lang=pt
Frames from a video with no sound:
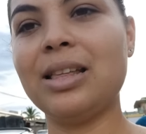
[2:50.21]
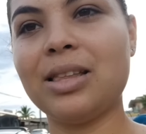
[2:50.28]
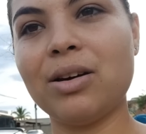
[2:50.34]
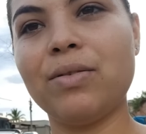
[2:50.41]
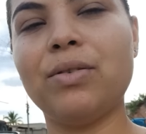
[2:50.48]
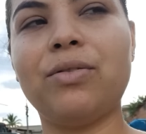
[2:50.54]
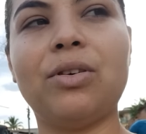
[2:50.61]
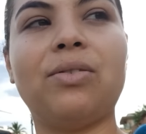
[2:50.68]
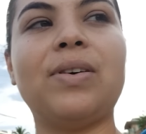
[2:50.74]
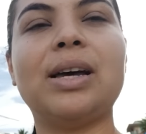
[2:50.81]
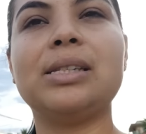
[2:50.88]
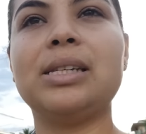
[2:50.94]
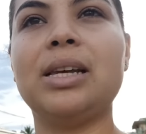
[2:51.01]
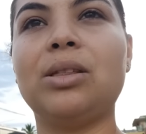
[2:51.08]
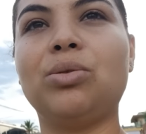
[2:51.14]
Então eu vou
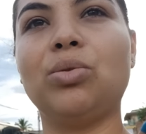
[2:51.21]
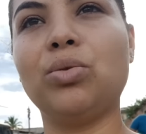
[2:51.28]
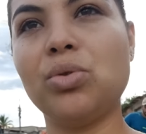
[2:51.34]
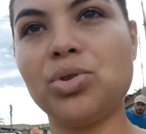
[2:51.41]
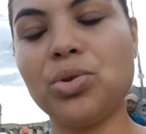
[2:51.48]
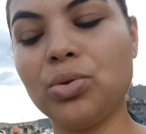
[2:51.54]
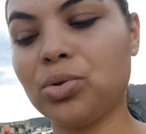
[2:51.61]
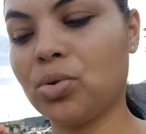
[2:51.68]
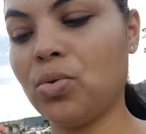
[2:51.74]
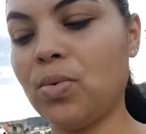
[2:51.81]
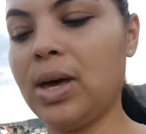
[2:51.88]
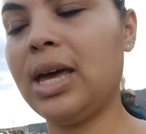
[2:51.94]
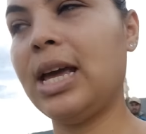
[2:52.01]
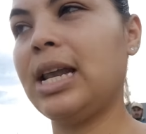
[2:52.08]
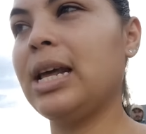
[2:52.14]
fazer tudo junto com
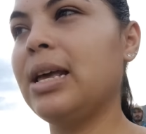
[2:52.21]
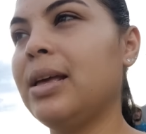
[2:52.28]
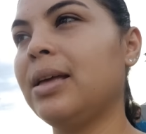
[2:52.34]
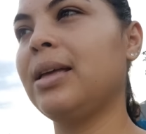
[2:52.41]
ele.